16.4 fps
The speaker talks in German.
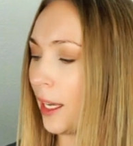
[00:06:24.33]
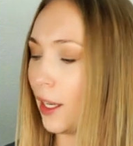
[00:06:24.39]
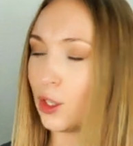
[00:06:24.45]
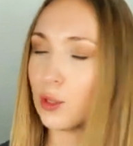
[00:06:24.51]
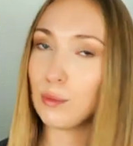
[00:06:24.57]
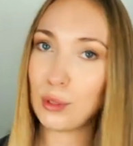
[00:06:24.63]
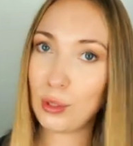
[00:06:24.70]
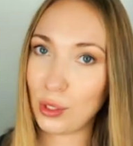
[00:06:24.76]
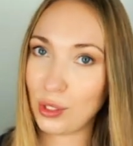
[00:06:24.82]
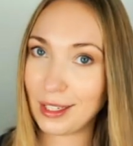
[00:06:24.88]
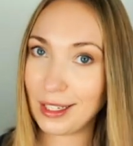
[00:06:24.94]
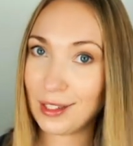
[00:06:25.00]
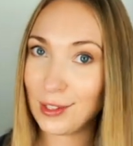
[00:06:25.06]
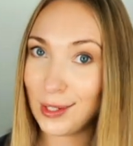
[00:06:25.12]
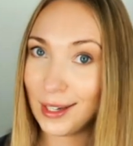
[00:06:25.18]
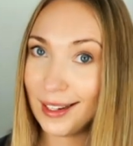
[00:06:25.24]
Ich muss euch ja
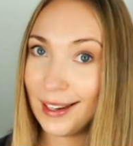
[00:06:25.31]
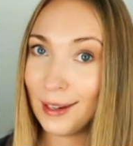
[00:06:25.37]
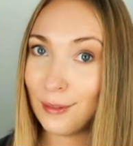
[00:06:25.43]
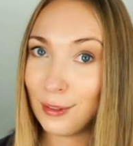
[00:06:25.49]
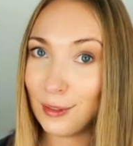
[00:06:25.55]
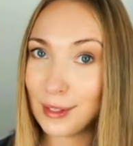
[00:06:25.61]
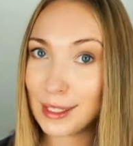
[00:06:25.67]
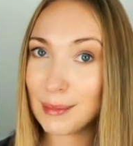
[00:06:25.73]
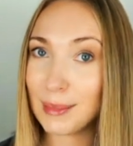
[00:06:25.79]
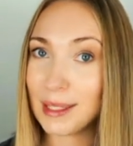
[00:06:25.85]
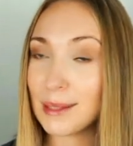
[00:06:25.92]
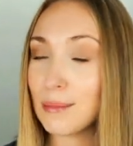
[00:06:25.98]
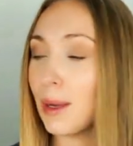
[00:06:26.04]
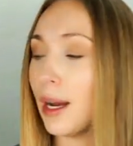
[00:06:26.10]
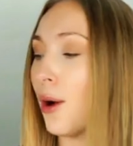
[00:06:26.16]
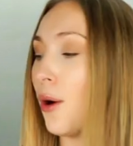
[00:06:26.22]
nicht erklären, für was man
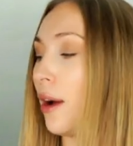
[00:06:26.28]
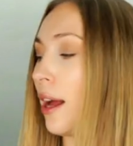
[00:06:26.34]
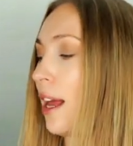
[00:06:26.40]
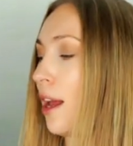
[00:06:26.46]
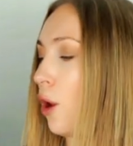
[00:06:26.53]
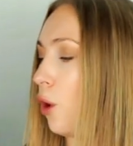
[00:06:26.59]
es braucht.